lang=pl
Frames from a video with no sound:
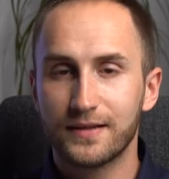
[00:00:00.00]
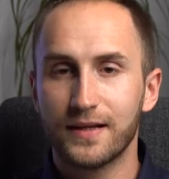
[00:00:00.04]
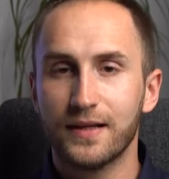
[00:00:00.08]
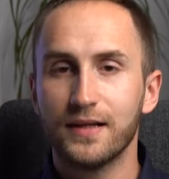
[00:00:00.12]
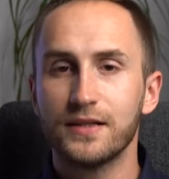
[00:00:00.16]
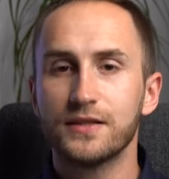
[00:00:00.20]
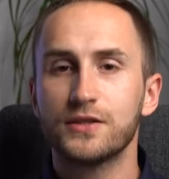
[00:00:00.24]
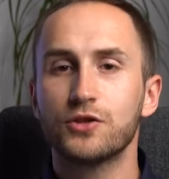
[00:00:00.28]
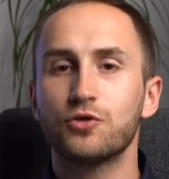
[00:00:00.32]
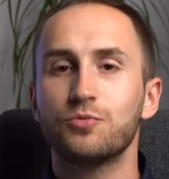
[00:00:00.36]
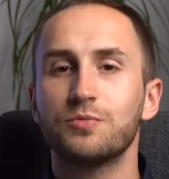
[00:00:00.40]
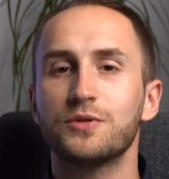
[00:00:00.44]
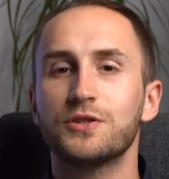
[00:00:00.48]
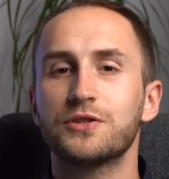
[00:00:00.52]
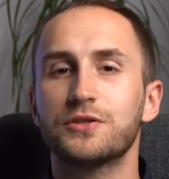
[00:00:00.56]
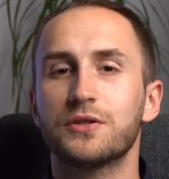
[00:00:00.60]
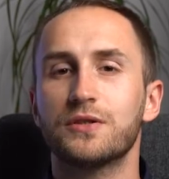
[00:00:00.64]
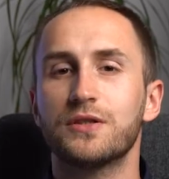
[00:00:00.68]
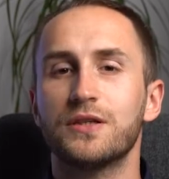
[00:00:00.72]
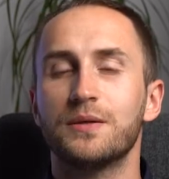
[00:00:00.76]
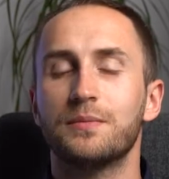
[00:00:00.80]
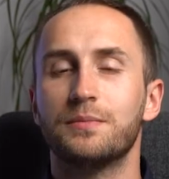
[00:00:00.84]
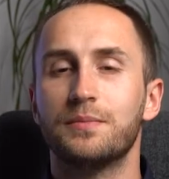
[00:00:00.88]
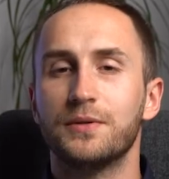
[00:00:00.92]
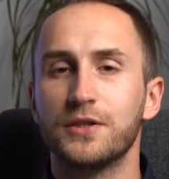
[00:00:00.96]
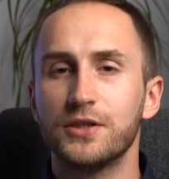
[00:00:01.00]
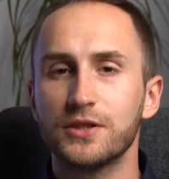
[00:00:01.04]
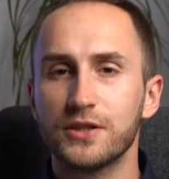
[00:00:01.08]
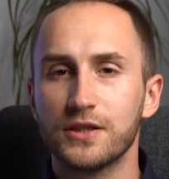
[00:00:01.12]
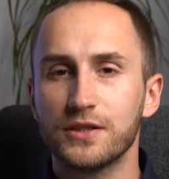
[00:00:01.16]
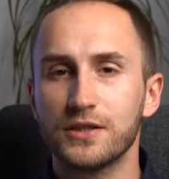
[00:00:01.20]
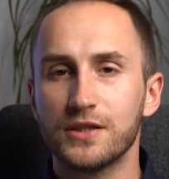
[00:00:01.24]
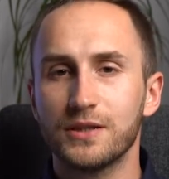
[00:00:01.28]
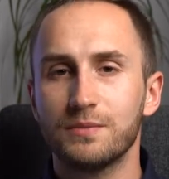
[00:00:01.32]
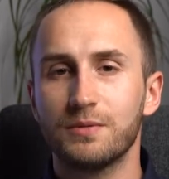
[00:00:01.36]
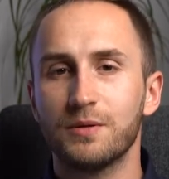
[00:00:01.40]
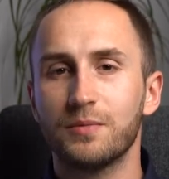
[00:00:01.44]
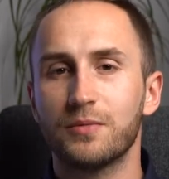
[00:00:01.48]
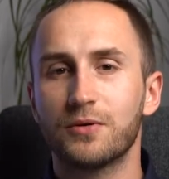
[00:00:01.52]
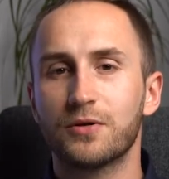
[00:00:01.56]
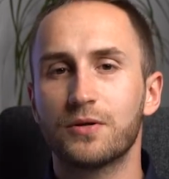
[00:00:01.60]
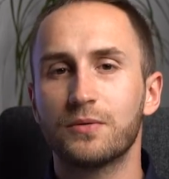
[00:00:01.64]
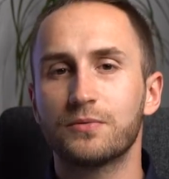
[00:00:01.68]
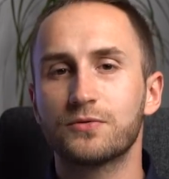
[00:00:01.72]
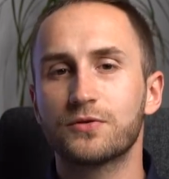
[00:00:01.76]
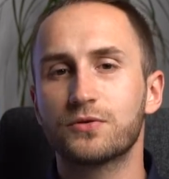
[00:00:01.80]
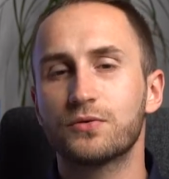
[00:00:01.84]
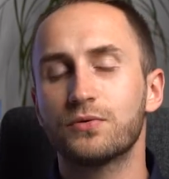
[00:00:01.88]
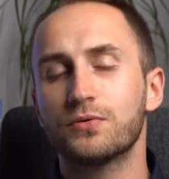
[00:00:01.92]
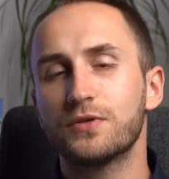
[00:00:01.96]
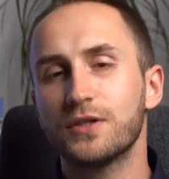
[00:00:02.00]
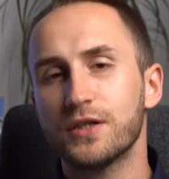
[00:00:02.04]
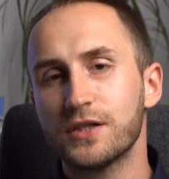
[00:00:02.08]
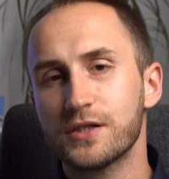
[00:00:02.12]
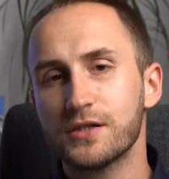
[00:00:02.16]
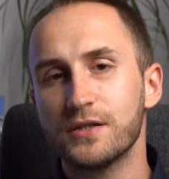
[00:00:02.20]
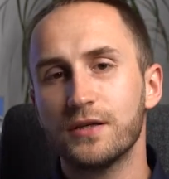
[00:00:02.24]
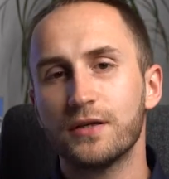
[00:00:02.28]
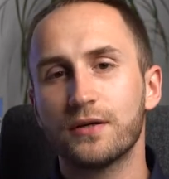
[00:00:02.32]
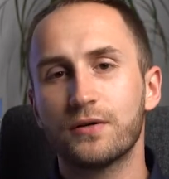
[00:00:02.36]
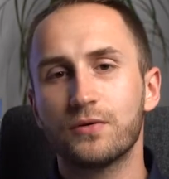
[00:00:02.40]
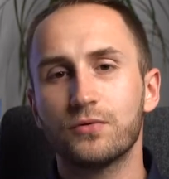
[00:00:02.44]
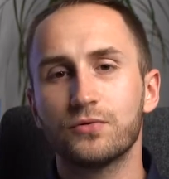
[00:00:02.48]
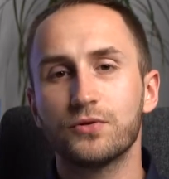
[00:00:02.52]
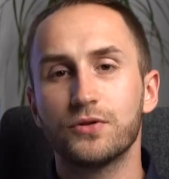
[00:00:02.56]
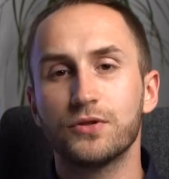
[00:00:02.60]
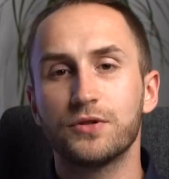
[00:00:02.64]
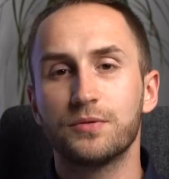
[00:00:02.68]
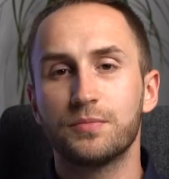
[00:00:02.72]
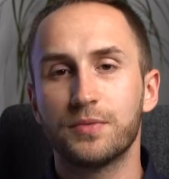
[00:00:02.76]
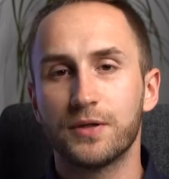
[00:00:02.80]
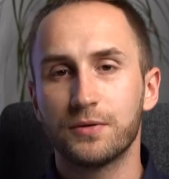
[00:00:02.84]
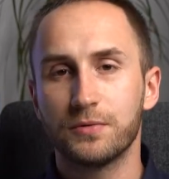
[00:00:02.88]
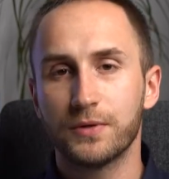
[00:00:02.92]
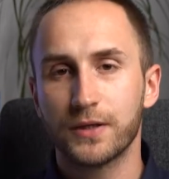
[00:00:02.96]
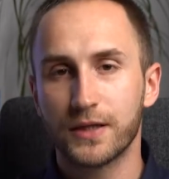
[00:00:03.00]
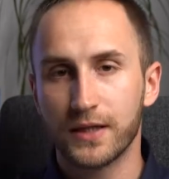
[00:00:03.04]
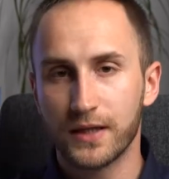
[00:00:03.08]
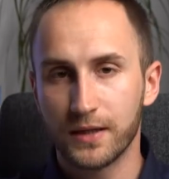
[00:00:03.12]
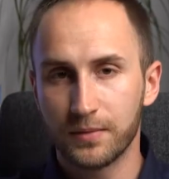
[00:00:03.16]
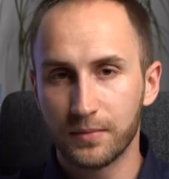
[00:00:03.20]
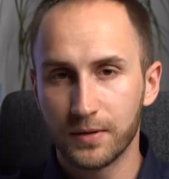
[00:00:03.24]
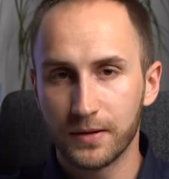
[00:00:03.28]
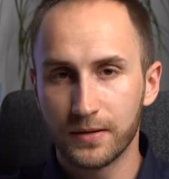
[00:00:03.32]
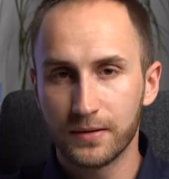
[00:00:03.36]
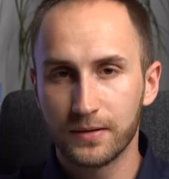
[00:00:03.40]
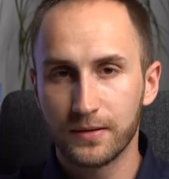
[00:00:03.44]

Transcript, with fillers: talerze umieszczone bliżej siebie mogą skuteczniej kruszyć bryły gleby.